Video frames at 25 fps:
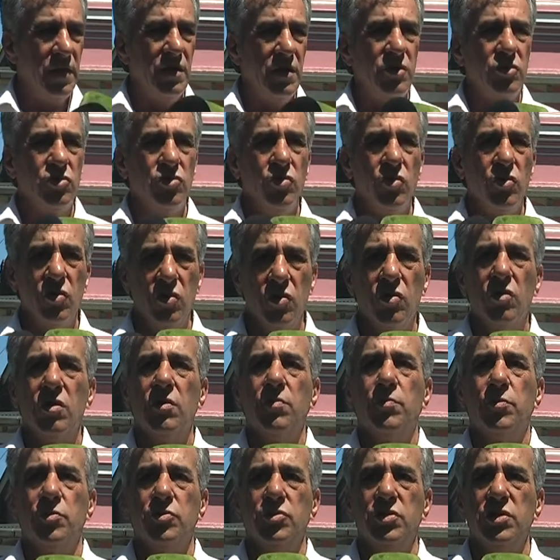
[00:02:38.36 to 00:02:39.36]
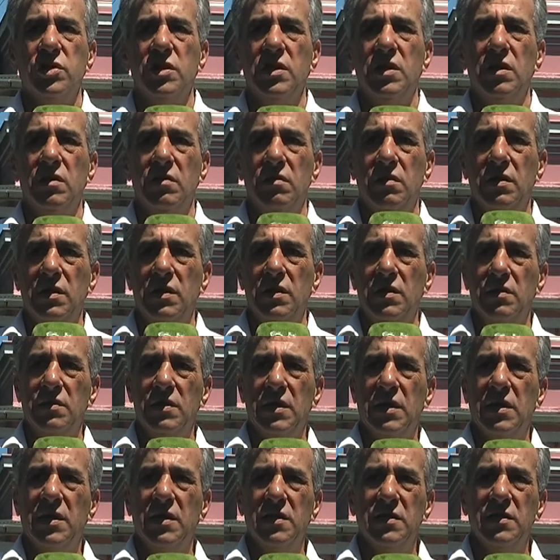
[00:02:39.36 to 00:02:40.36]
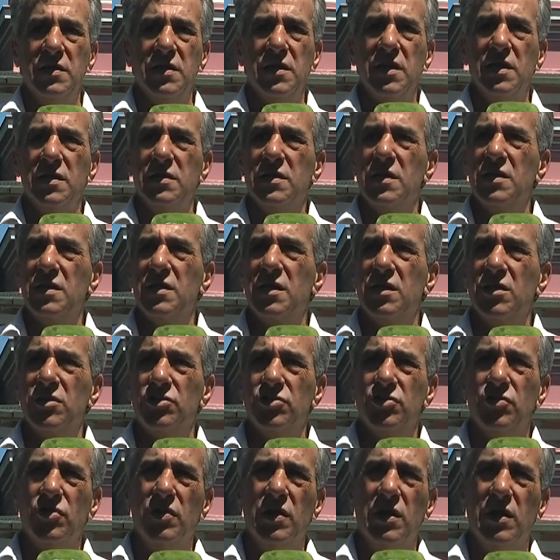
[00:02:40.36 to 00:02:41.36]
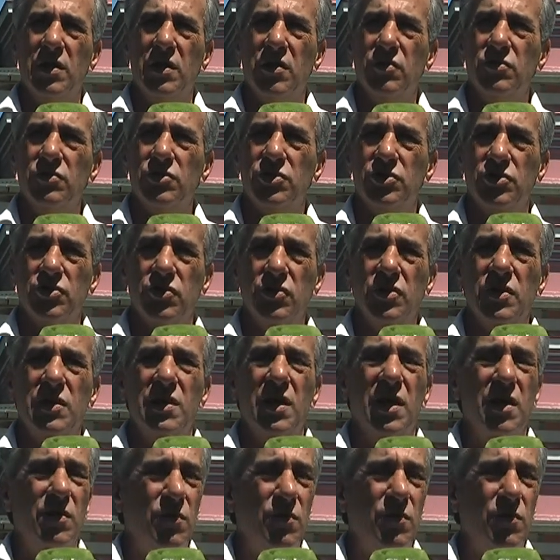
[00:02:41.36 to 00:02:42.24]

Yo creo que es posible. Argentina está dando todas las condiciones del